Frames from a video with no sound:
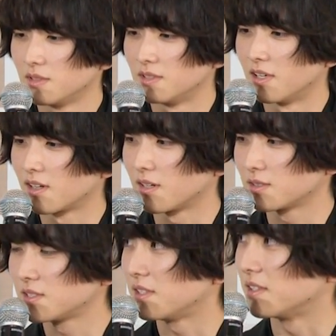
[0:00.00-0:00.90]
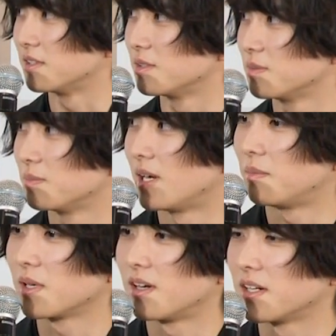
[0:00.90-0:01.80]
長くて
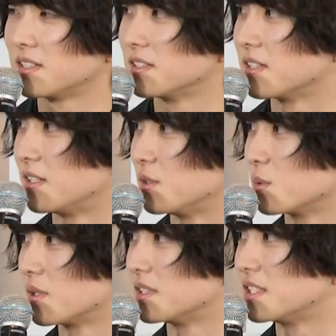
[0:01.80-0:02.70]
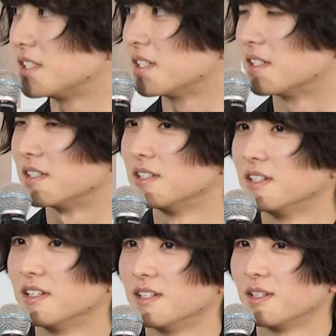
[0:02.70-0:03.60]
パーマかけてたりとかした
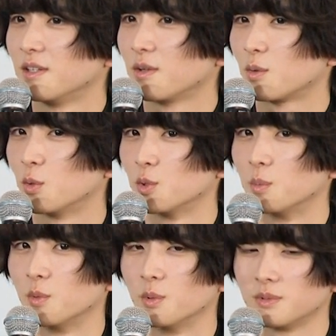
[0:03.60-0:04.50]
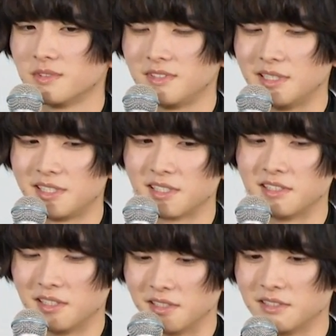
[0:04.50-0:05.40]
子供でした
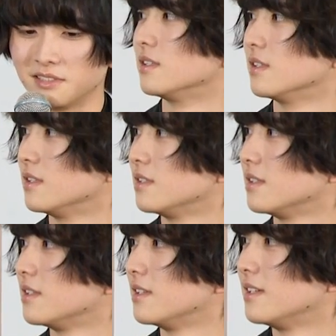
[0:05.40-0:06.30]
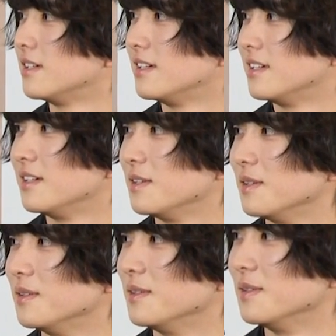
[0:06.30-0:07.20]
ね。小1からパーマを当て
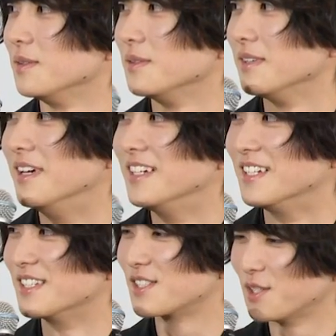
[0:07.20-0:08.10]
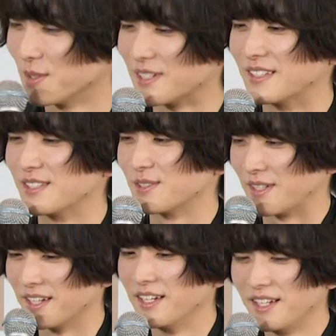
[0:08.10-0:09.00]
てらっしゃったそうなんですよ
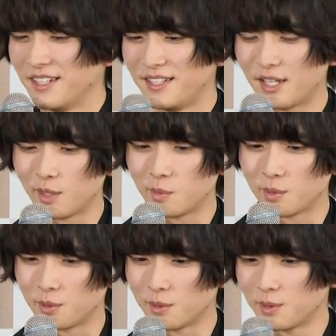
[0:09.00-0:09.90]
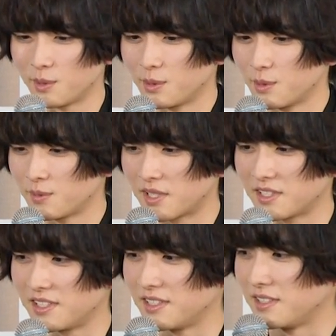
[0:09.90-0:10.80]
ね。だいぶ
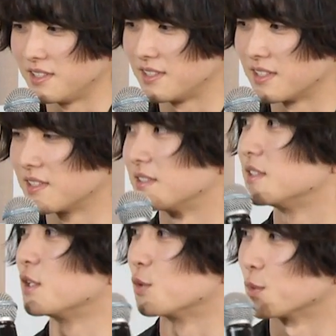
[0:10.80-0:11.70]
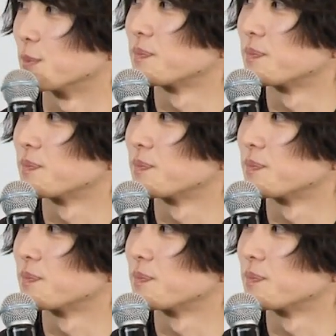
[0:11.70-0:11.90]
ファンキーだったんですけど、